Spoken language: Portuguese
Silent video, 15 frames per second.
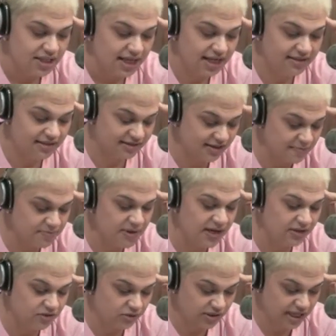Entre as
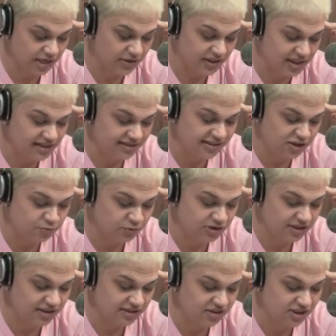campeãs, ok,
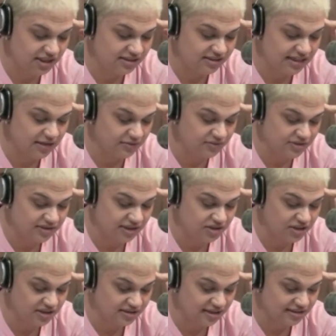87% das indianas disseram que se
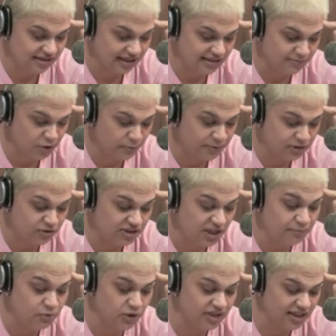sentiram estressadas a maior parte do
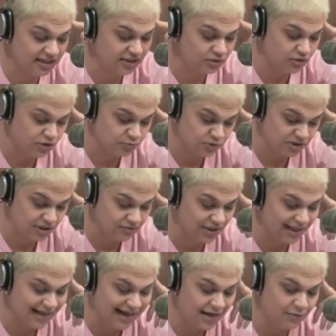tempo e 82%
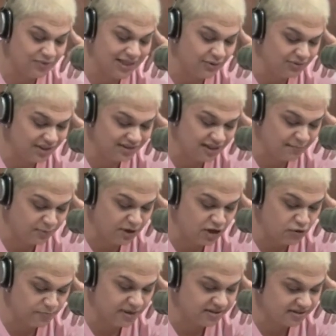alegaram não ter tempo
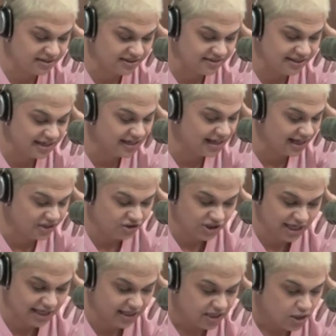nenhum para descansar e
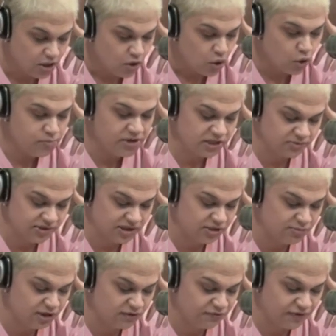relaxar. O mesmo
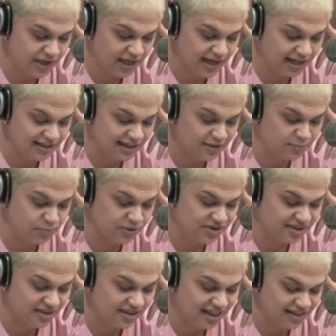sentimento foi relatado por
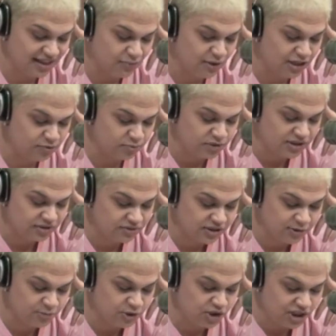74%
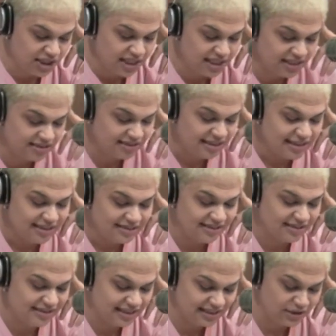das mexicanas,
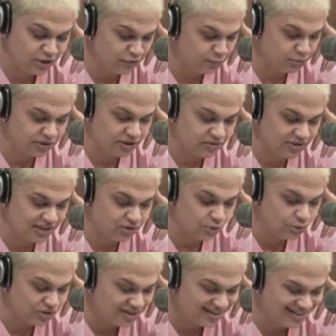69% das
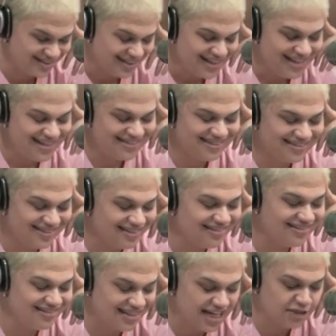russas e
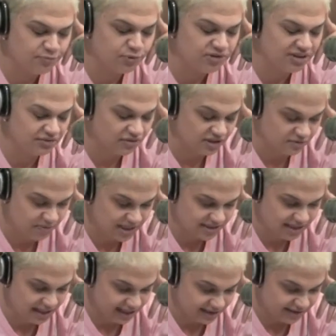67% das
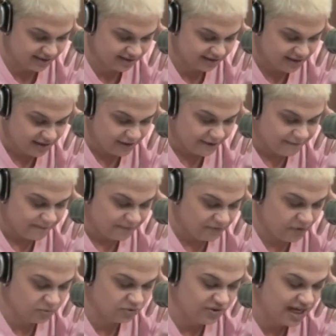brasileiras. Não.
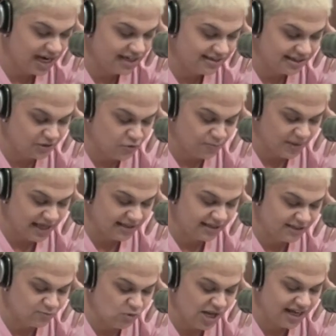Vamos, ver, a ver a lista
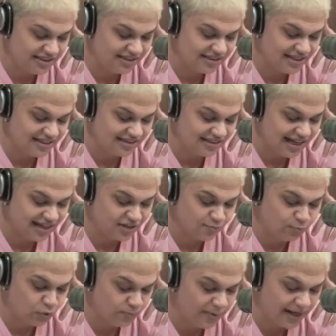completa das mulheres estressadas
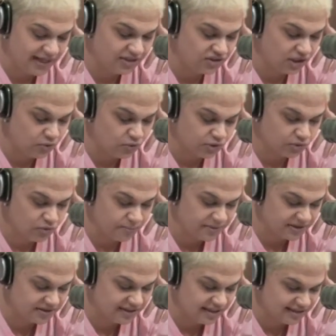por país de acordo com a
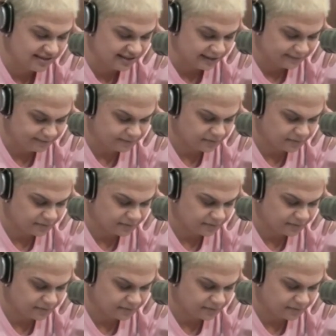pesquisa.